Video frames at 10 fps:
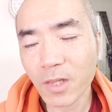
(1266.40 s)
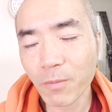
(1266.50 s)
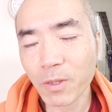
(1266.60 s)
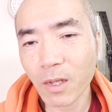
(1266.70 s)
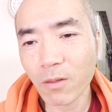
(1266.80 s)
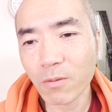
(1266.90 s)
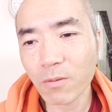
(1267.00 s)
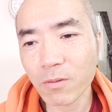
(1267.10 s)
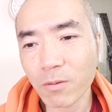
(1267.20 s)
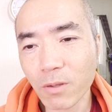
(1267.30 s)
やっぱあ
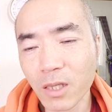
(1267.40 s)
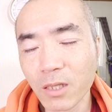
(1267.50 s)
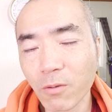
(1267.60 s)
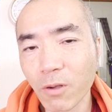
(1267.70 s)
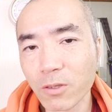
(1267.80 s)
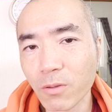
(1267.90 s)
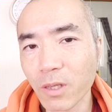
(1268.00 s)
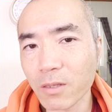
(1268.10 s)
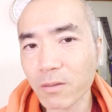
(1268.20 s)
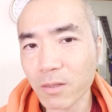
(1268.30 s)
の送金者の方がちょっと
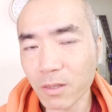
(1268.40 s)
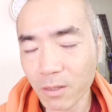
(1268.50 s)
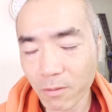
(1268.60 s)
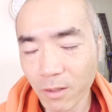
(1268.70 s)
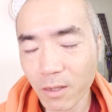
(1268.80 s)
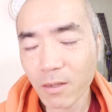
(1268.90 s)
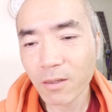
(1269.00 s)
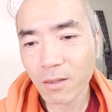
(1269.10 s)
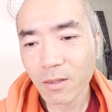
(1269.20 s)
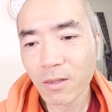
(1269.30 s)
安いんだわ
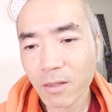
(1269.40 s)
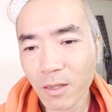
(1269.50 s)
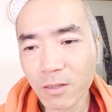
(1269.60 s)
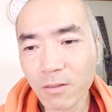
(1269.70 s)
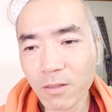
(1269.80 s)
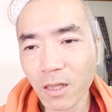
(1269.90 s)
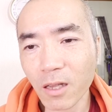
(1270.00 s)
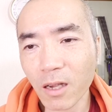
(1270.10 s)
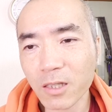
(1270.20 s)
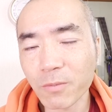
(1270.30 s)
安く
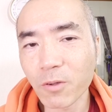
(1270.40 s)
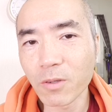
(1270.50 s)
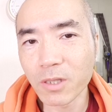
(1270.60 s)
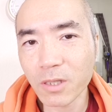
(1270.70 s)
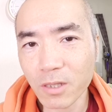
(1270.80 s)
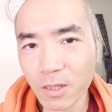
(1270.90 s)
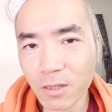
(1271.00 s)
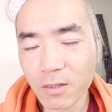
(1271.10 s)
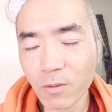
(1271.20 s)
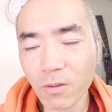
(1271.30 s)
て味も美味し
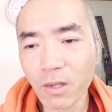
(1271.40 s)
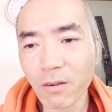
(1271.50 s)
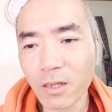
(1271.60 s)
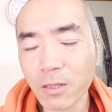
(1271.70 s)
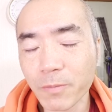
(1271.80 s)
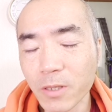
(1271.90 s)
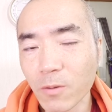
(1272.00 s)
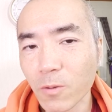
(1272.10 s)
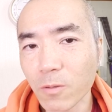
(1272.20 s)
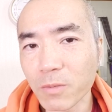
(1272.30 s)
いその代わり
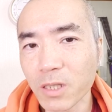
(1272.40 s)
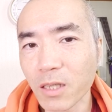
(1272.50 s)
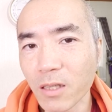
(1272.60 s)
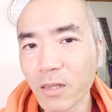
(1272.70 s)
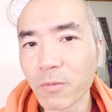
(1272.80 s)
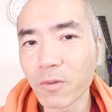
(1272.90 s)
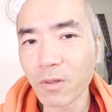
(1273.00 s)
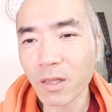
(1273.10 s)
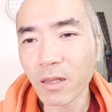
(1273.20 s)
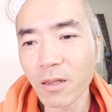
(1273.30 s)
スペルト小麦じゃないも
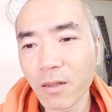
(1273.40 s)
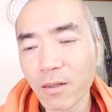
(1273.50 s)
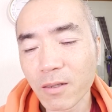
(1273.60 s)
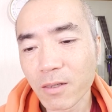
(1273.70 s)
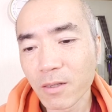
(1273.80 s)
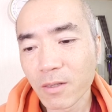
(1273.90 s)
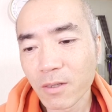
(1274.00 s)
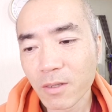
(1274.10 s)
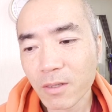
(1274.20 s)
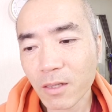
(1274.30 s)
んで
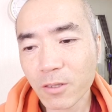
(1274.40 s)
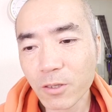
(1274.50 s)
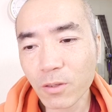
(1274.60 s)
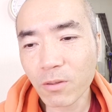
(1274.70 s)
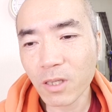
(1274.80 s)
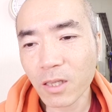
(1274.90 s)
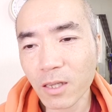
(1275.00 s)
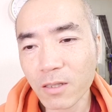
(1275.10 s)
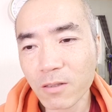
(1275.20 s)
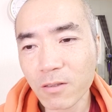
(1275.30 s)
腸に
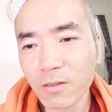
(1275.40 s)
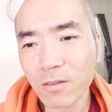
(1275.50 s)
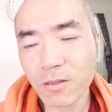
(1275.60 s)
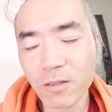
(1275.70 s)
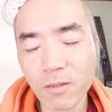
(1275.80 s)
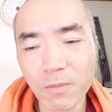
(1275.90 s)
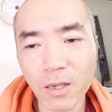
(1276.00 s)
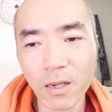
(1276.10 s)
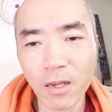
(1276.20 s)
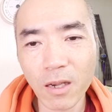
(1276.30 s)
対する、ま
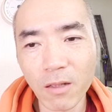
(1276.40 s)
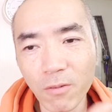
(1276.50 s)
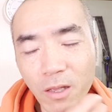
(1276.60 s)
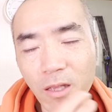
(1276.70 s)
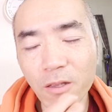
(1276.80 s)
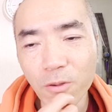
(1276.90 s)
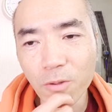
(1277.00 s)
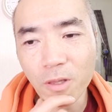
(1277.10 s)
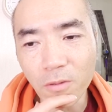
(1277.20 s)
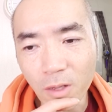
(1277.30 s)
あ、あの影
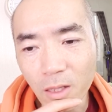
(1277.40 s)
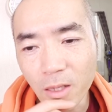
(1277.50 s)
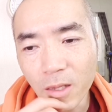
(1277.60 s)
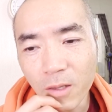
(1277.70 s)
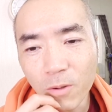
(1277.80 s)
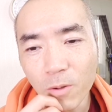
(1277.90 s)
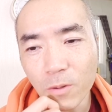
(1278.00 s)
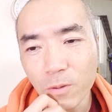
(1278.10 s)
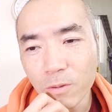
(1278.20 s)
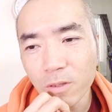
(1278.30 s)
響っていうのかな健
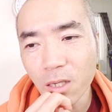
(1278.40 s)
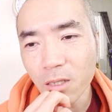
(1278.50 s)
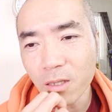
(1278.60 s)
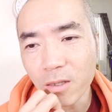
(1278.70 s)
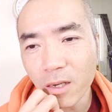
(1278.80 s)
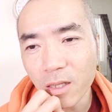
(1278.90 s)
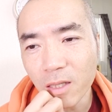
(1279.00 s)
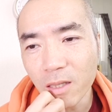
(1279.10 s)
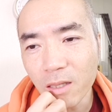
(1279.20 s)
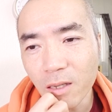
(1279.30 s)
康具合から
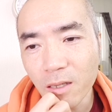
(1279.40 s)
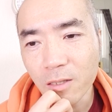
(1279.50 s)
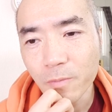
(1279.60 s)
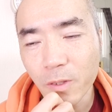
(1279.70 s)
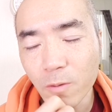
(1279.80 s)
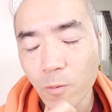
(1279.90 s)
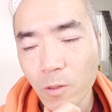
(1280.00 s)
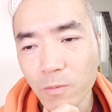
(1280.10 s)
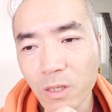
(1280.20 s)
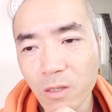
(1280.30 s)
言ったらスペルト
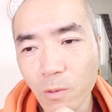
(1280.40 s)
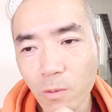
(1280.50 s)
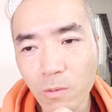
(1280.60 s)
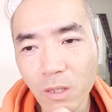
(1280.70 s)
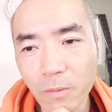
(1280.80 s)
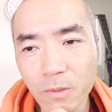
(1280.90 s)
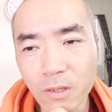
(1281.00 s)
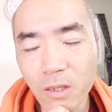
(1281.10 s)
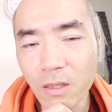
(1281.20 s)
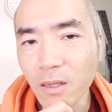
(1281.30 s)
小麦に劣るかも
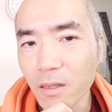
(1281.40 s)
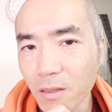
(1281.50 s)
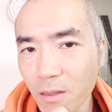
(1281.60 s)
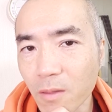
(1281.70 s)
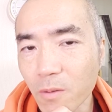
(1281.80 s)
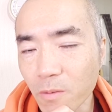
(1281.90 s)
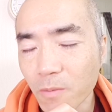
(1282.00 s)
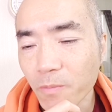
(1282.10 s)
しれないけど